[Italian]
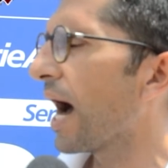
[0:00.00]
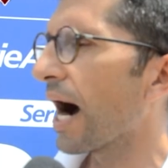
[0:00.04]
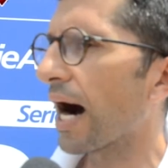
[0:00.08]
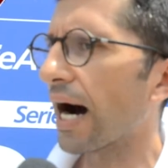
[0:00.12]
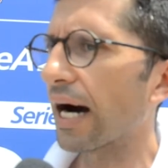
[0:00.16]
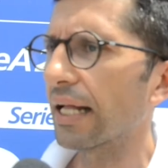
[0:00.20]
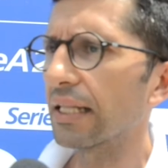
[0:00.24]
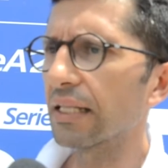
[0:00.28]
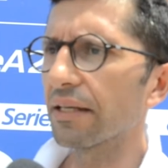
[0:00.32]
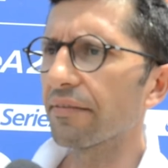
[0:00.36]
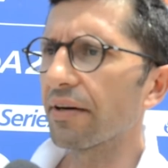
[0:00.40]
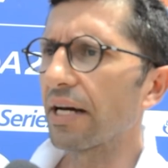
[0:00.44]

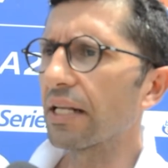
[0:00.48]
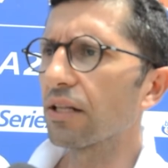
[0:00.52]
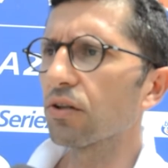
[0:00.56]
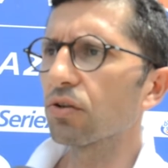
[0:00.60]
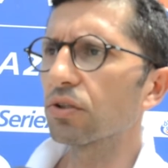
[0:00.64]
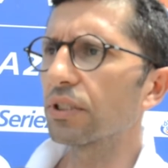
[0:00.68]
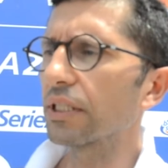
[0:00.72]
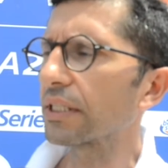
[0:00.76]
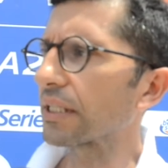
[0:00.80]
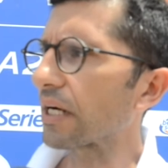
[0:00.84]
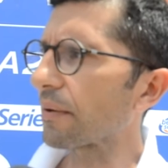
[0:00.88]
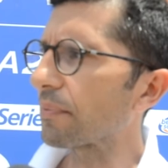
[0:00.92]
a livello
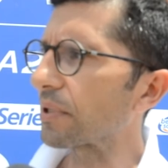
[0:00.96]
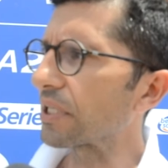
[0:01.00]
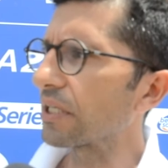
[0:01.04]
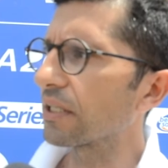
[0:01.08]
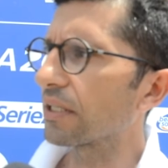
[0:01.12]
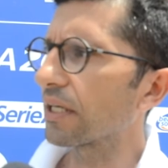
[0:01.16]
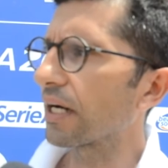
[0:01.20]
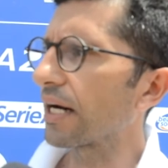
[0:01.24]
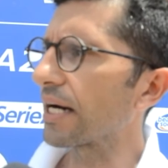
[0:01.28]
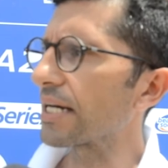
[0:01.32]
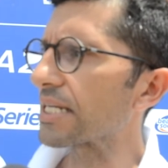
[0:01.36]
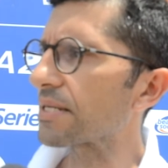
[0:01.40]
di
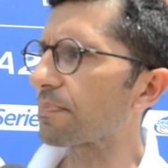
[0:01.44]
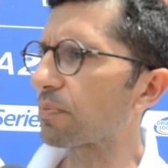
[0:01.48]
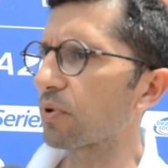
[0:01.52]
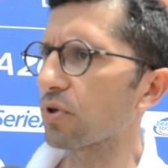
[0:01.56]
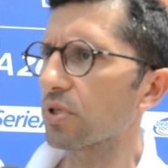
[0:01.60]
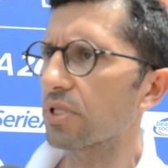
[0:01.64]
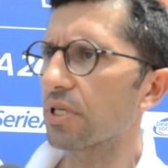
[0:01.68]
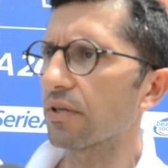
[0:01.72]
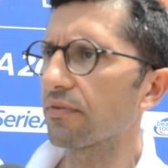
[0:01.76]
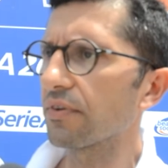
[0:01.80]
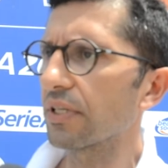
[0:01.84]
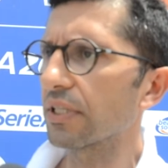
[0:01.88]
rapidità,
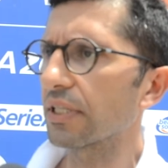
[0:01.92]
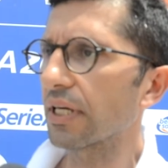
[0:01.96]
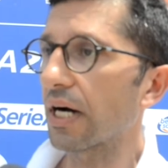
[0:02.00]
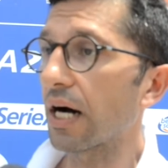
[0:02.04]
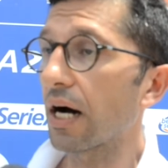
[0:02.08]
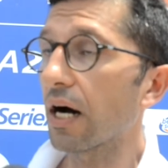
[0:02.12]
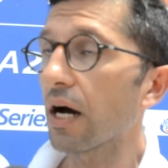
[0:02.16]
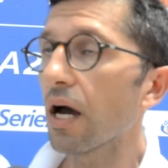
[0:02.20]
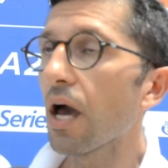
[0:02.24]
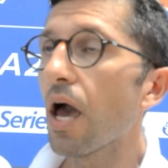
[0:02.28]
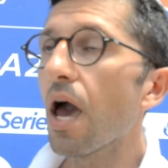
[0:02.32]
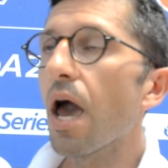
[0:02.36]

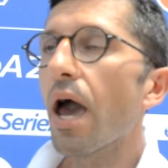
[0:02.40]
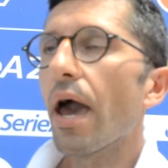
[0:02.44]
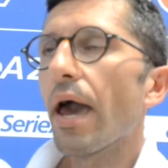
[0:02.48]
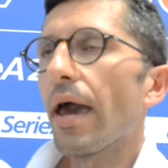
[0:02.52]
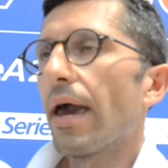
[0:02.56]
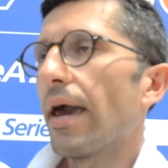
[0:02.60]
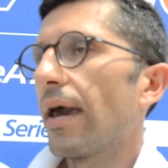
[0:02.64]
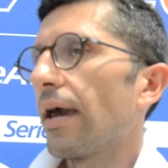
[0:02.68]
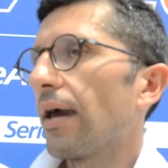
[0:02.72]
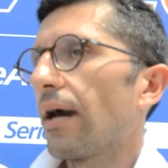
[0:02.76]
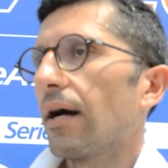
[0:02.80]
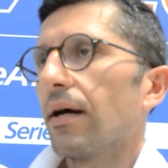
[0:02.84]
esplosività
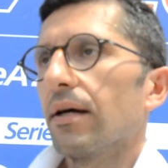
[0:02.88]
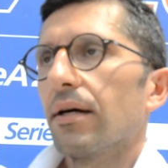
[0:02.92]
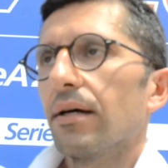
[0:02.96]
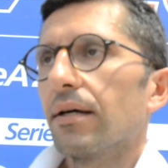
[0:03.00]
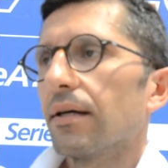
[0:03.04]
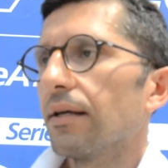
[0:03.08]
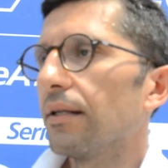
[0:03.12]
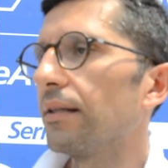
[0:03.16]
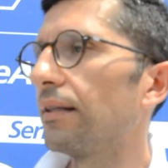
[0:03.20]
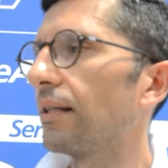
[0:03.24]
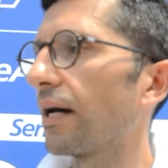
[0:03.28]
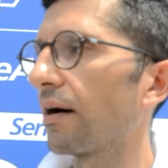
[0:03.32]
e eh,